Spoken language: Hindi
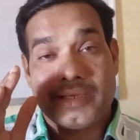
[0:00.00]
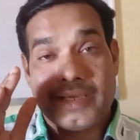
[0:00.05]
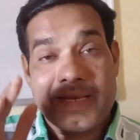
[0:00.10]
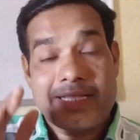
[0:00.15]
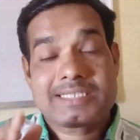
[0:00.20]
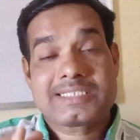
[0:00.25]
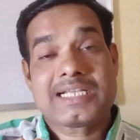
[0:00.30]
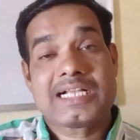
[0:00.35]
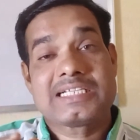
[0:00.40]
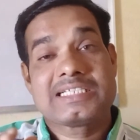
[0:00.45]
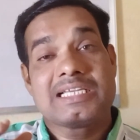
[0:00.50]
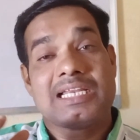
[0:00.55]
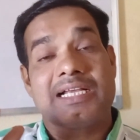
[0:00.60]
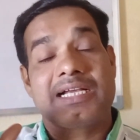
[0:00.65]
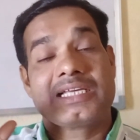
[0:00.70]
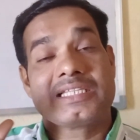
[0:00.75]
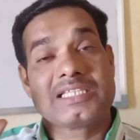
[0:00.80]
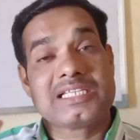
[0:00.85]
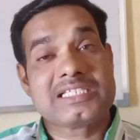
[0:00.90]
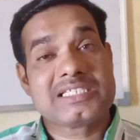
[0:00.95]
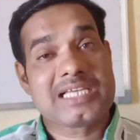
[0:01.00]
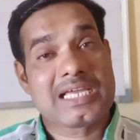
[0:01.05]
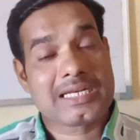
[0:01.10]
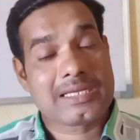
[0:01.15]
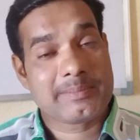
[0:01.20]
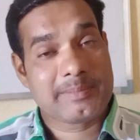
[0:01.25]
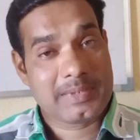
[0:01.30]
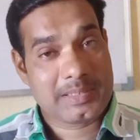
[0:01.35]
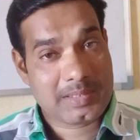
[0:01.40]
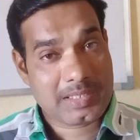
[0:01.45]
एक साल से लेकर तीन साल
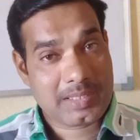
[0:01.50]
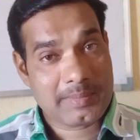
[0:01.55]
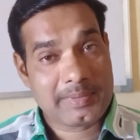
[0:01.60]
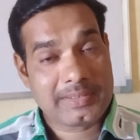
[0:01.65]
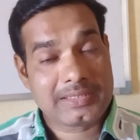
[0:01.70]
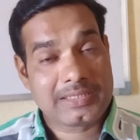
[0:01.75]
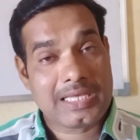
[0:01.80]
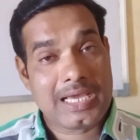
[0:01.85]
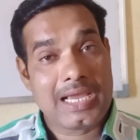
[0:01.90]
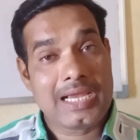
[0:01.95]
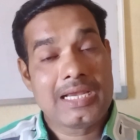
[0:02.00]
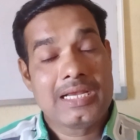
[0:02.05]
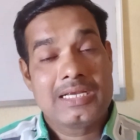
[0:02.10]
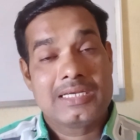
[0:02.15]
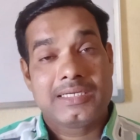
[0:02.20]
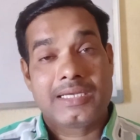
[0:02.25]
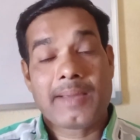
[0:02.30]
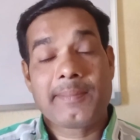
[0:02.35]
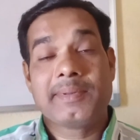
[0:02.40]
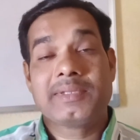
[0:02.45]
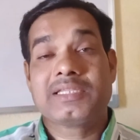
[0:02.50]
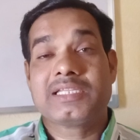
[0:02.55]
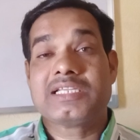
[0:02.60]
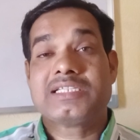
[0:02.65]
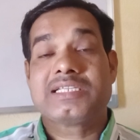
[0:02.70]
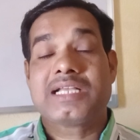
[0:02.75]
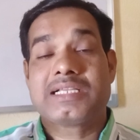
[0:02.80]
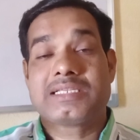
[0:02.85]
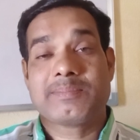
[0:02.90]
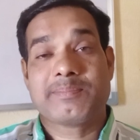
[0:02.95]
के बीच का बनता है या फिर तीन
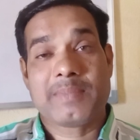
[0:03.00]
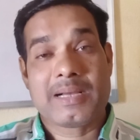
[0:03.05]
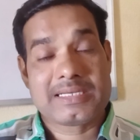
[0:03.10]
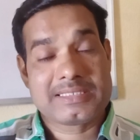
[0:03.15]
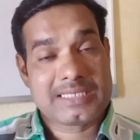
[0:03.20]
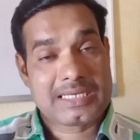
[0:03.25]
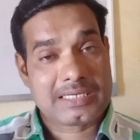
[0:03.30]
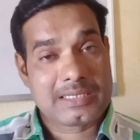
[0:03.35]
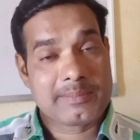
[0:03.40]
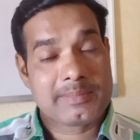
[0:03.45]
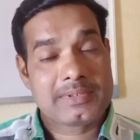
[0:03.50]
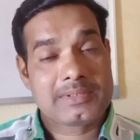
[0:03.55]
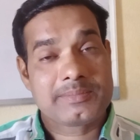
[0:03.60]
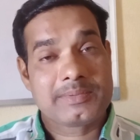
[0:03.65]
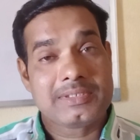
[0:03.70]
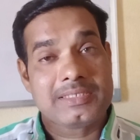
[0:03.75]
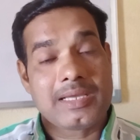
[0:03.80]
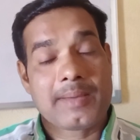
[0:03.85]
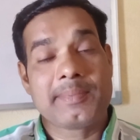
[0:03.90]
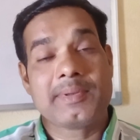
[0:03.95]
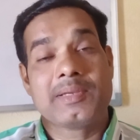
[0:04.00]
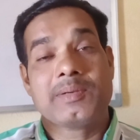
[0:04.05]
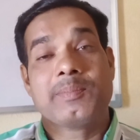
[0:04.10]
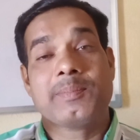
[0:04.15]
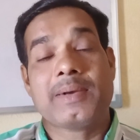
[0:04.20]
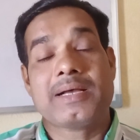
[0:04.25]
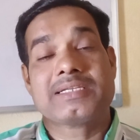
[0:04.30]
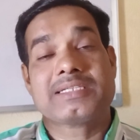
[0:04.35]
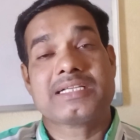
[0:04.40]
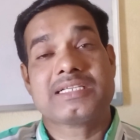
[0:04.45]
साल से पाँच साल के बीच में या फिर
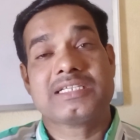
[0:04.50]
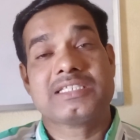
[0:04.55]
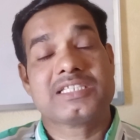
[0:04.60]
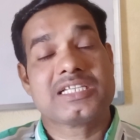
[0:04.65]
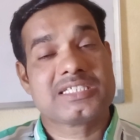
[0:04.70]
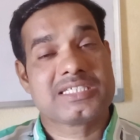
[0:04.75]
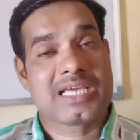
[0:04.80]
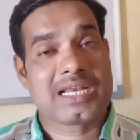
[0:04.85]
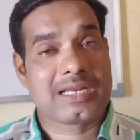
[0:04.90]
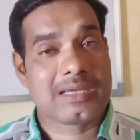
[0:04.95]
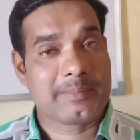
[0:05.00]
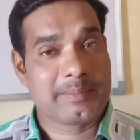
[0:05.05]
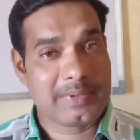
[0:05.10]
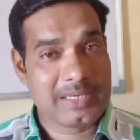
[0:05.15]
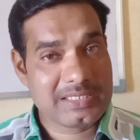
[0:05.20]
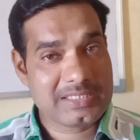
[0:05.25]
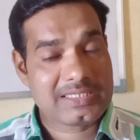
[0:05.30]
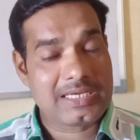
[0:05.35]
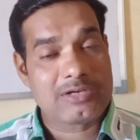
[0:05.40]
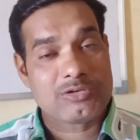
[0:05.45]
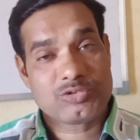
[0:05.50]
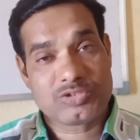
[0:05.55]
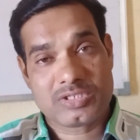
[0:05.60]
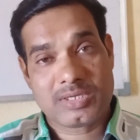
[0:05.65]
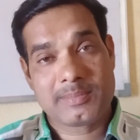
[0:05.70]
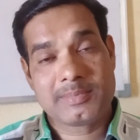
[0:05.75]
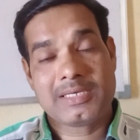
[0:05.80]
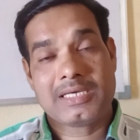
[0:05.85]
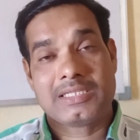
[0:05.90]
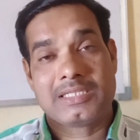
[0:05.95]
पाँच साल से दस साल के बीच या उससे
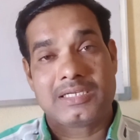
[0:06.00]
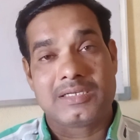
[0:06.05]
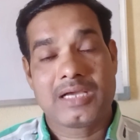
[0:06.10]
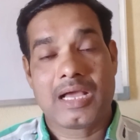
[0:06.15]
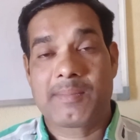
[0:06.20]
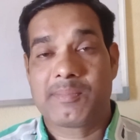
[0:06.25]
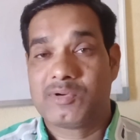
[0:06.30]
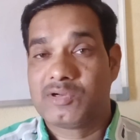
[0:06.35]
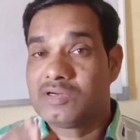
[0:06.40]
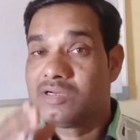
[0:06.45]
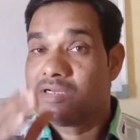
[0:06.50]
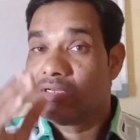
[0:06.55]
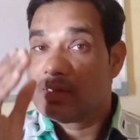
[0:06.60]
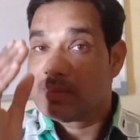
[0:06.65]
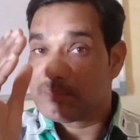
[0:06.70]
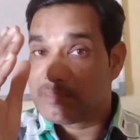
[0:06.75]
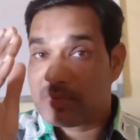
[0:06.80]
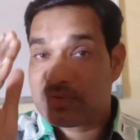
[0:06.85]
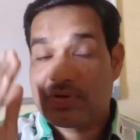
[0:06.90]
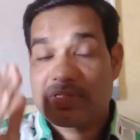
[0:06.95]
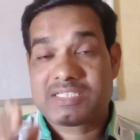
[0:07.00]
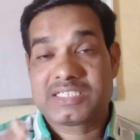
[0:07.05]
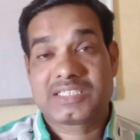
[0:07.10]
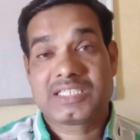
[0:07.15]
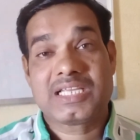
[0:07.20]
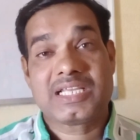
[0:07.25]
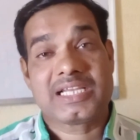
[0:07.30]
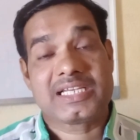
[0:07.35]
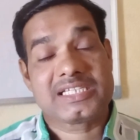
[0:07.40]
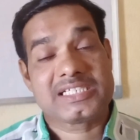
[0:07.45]
भी अधिक आप लोग बनवा सकते
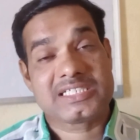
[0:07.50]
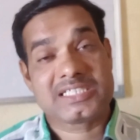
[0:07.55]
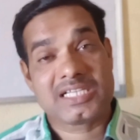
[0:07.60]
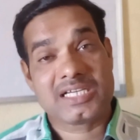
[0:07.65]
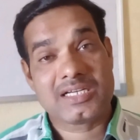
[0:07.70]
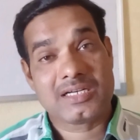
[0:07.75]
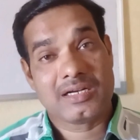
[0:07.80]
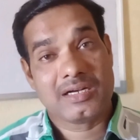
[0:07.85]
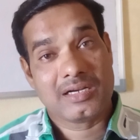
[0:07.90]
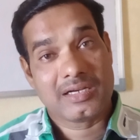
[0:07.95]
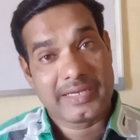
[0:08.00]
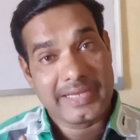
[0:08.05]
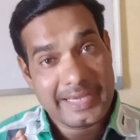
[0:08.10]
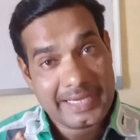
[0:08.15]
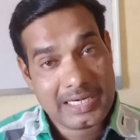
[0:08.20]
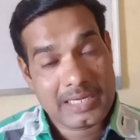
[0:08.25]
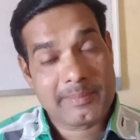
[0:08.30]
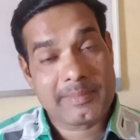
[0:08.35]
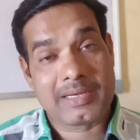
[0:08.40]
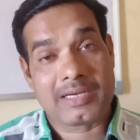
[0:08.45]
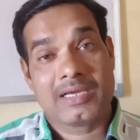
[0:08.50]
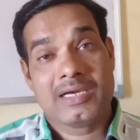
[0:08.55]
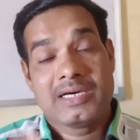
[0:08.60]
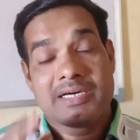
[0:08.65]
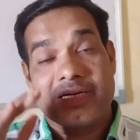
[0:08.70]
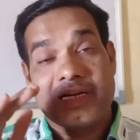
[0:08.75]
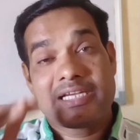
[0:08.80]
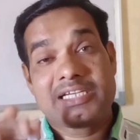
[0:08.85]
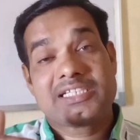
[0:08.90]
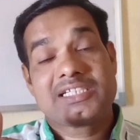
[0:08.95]
हैं रजिस्टर एग्रीमेंट
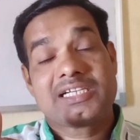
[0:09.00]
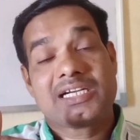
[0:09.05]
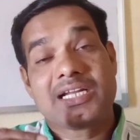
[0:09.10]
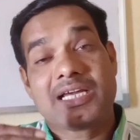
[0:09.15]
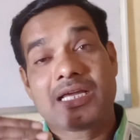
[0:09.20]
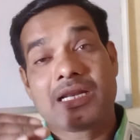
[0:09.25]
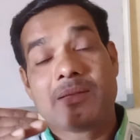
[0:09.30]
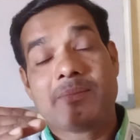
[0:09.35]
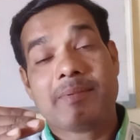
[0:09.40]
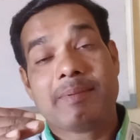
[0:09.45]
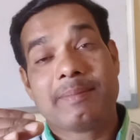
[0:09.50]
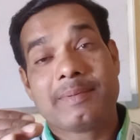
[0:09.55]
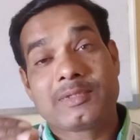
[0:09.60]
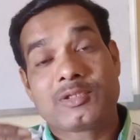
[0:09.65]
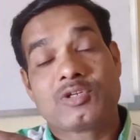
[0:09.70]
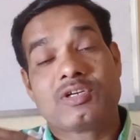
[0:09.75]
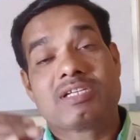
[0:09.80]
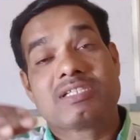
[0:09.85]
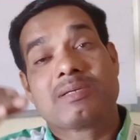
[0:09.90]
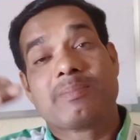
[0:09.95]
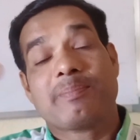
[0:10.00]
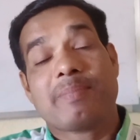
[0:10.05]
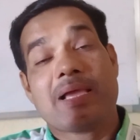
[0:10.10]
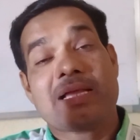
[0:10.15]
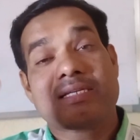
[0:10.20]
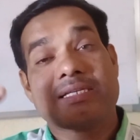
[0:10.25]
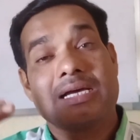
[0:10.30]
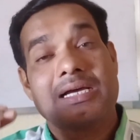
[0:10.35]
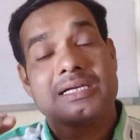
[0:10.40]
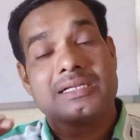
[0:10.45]
रजिस्टर्ड एग्रीमेंट में थोड़ा सा
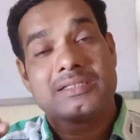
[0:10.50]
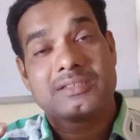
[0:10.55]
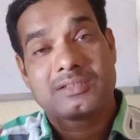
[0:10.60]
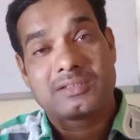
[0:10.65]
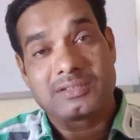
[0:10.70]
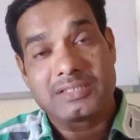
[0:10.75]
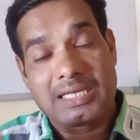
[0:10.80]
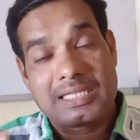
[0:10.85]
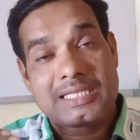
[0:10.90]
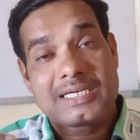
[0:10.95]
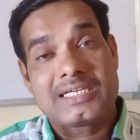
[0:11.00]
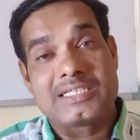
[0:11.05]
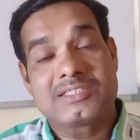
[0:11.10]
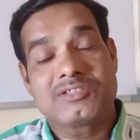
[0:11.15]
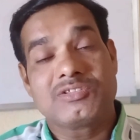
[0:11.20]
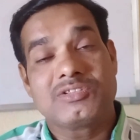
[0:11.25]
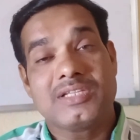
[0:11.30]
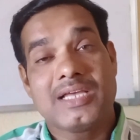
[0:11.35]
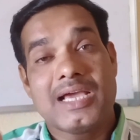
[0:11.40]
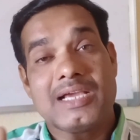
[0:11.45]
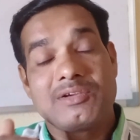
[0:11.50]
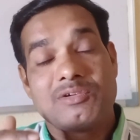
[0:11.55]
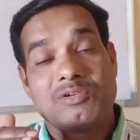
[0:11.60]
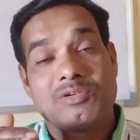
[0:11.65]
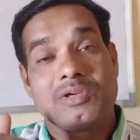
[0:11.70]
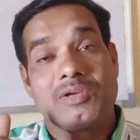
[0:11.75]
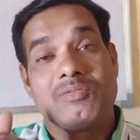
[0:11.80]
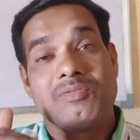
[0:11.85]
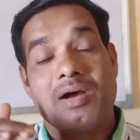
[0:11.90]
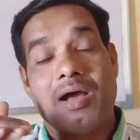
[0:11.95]
पैसा ज़्यादा खर्च होता है
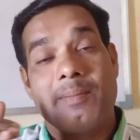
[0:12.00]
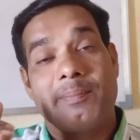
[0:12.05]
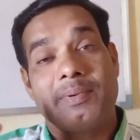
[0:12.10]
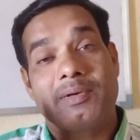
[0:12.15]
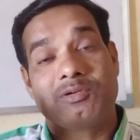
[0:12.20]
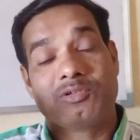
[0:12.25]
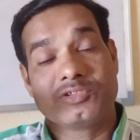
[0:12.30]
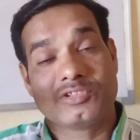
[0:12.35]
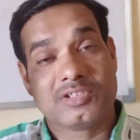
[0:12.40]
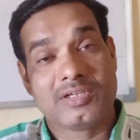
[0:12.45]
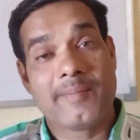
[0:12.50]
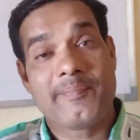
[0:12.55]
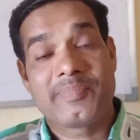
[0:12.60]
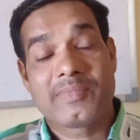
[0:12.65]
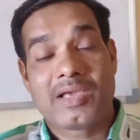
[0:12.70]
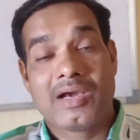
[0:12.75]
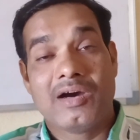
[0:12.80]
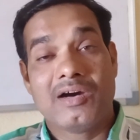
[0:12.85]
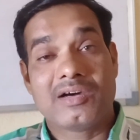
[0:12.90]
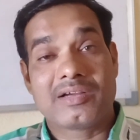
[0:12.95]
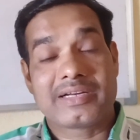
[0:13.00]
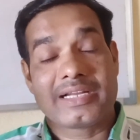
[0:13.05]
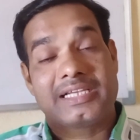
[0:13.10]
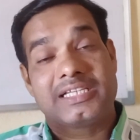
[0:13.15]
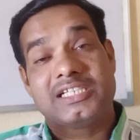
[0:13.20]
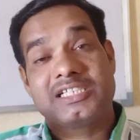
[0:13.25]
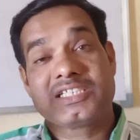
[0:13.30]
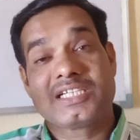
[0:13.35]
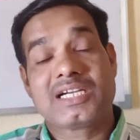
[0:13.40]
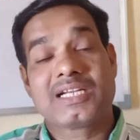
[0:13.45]
क्योंकि वहाँ पे कुछ
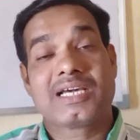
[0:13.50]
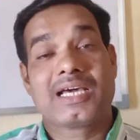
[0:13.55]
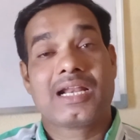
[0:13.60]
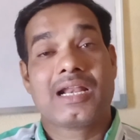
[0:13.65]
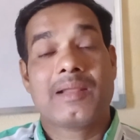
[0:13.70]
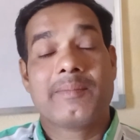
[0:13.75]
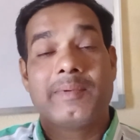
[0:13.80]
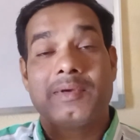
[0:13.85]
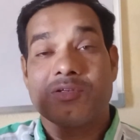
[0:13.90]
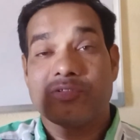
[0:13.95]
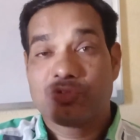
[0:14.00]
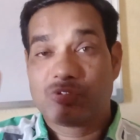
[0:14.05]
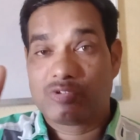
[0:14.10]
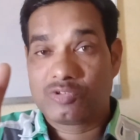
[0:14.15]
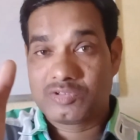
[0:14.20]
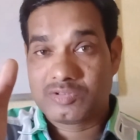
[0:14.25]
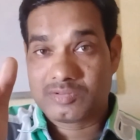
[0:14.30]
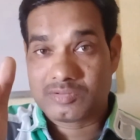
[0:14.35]
रजिस्टर करने में जो